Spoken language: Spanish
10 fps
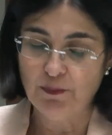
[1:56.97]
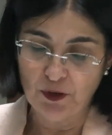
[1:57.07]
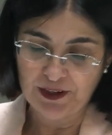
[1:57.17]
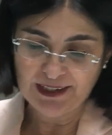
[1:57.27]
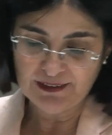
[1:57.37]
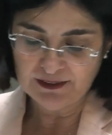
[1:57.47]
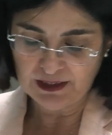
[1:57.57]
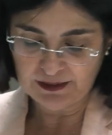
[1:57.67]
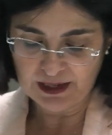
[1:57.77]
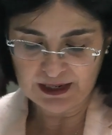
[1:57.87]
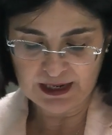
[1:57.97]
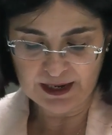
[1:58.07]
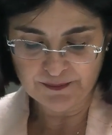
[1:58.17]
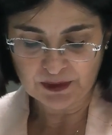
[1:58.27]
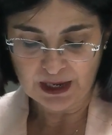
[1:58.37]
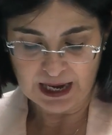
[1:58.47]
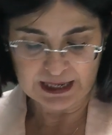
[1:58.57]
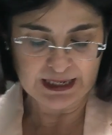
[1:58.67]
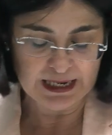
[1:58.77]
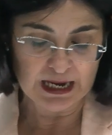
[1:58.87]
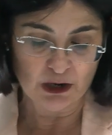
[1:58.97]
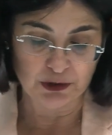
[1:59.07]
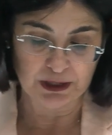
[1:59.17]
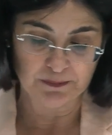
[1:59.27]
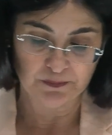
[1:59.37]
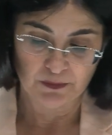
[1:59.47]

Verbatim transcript: ¿Por qué esta estrategia aquí y ahora?